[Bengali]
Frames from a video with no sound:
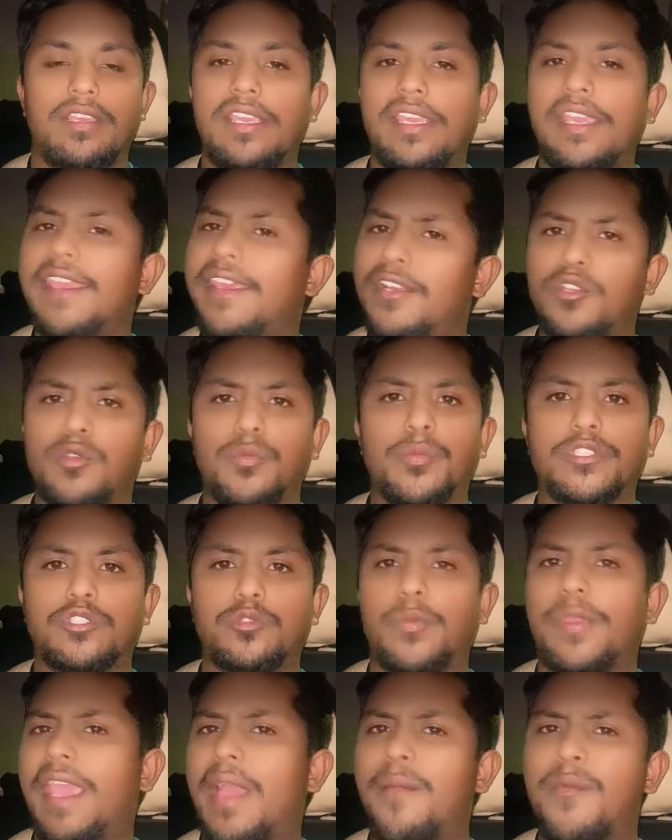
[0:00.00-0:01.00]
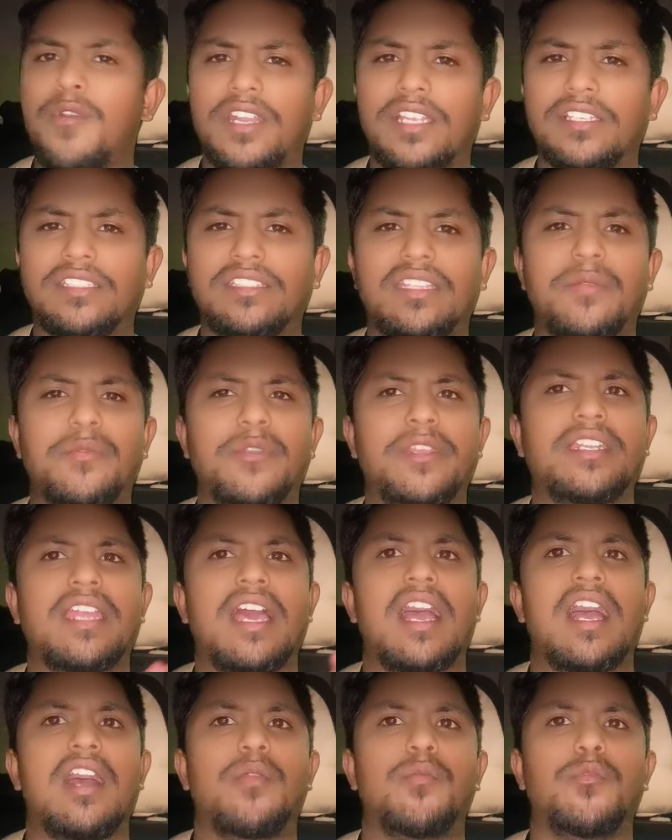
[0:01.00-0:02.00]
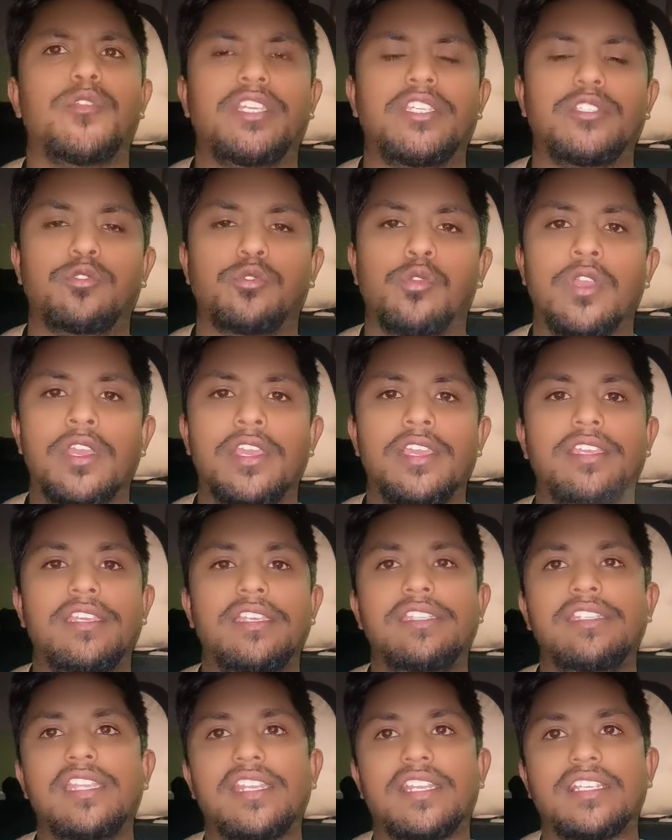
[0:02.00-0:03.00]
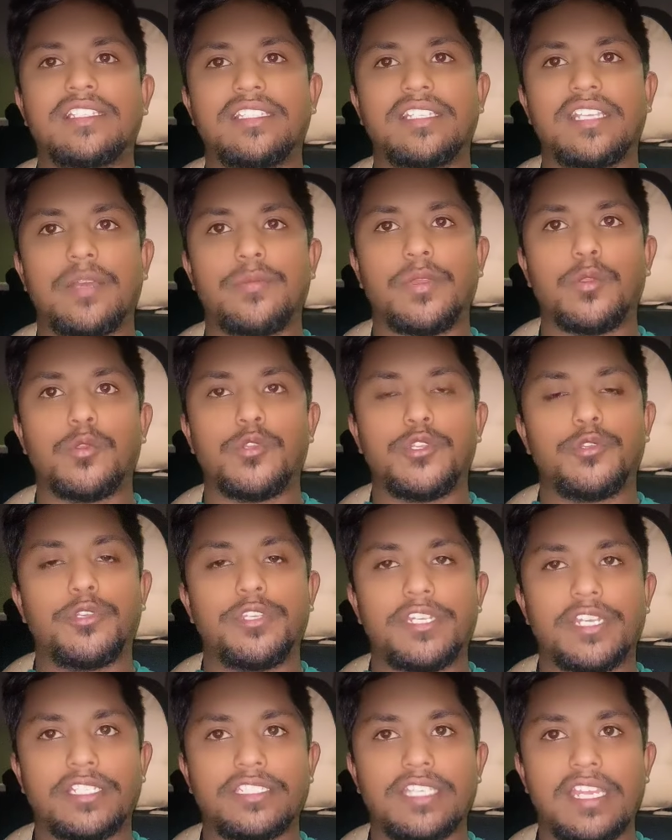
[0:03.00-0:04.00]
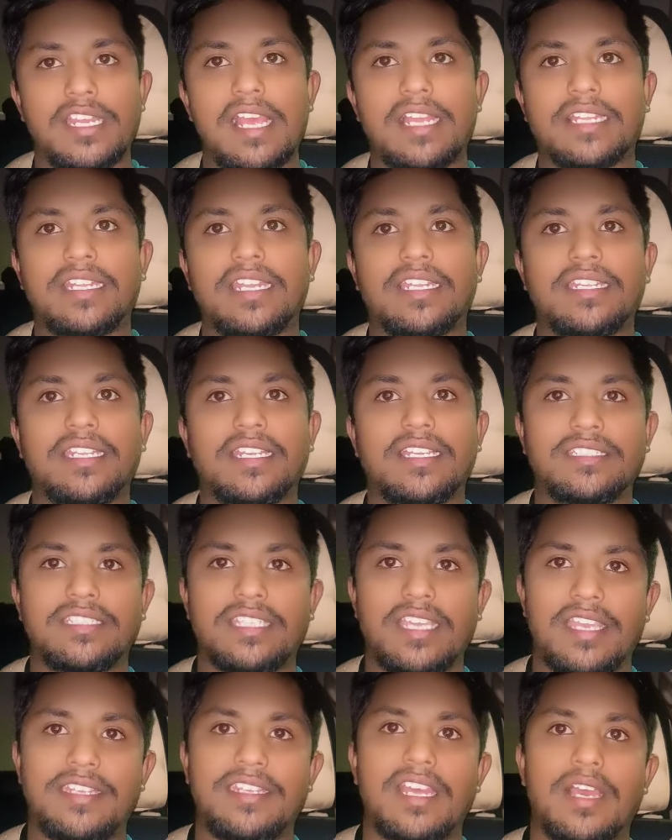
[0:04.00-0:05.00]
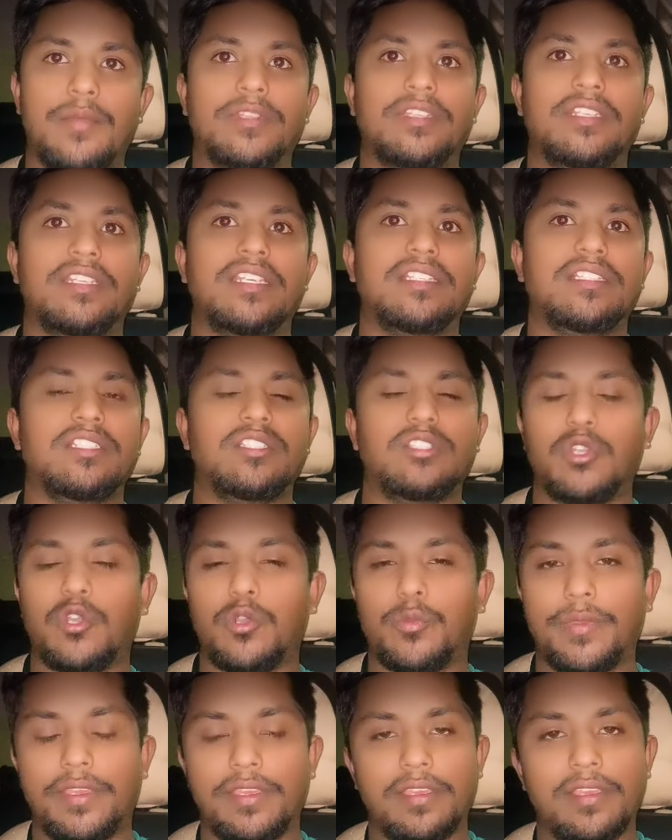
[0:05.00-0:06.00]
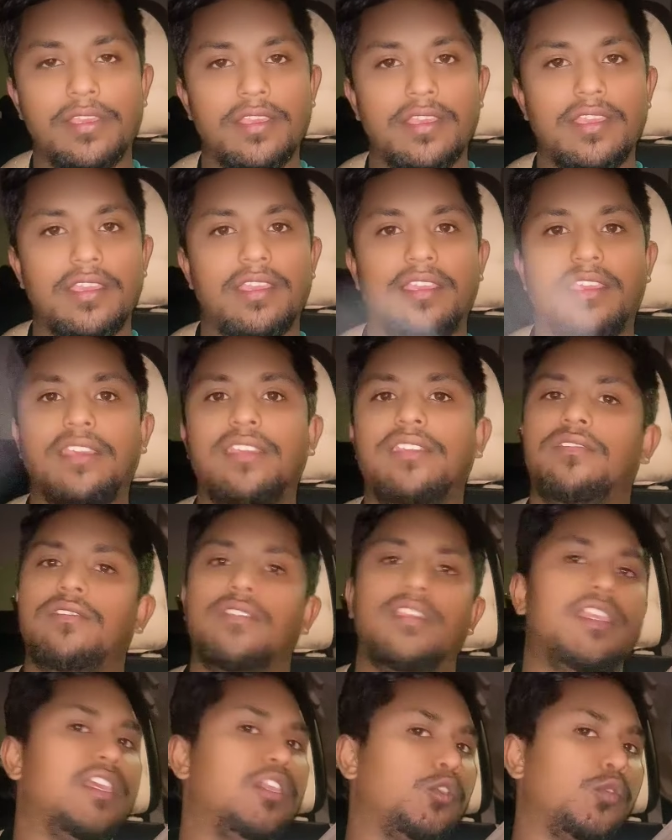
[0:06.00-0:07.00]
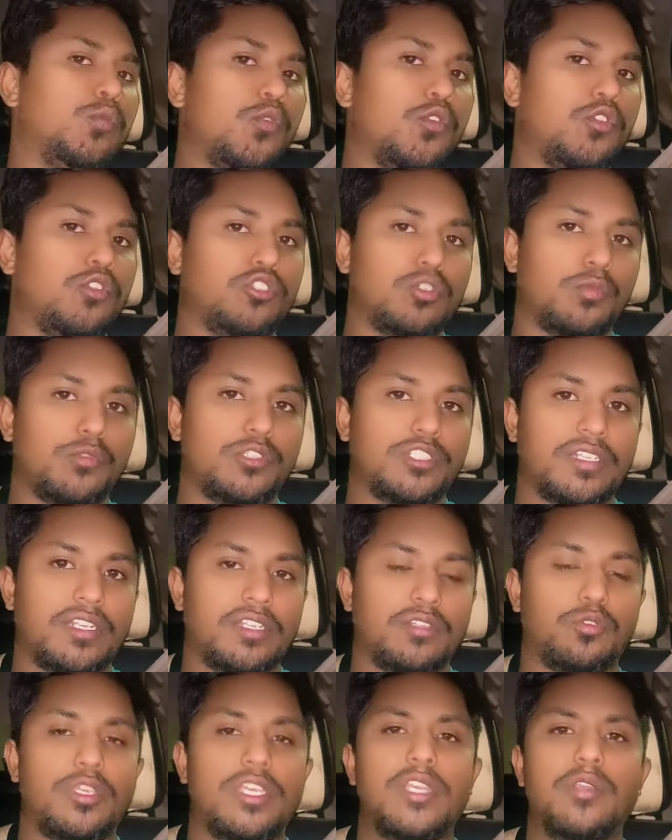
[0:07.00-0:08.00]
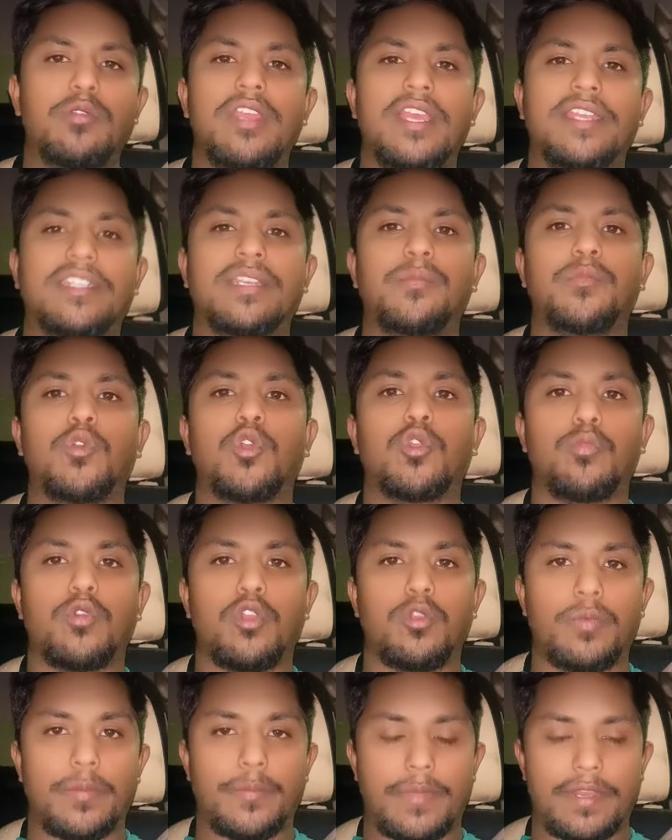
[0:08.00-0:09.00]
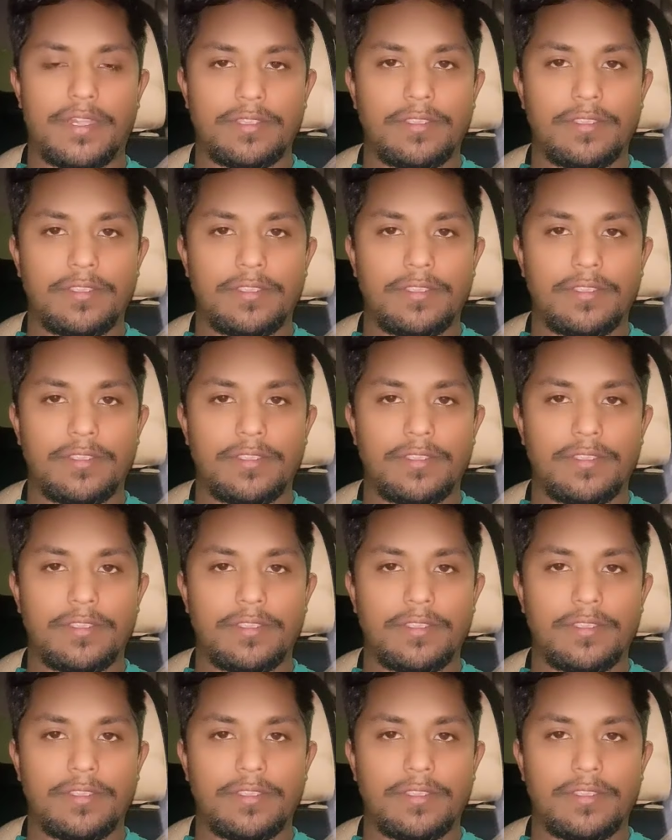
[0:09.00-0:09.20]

এইরকম কিছু এমন না যে তেমন একটা আহামরি কিছু ইন্ডিয়ার কাছ থেকে আমরা কোটি কোটি টাকা চাই লাখ লাখ টাকা চাই না আমাদেরকে দিতে হবে এই এরকম কোনো সমস্যা নাই তো এগুলো একটা নর্মাল ব্যাপার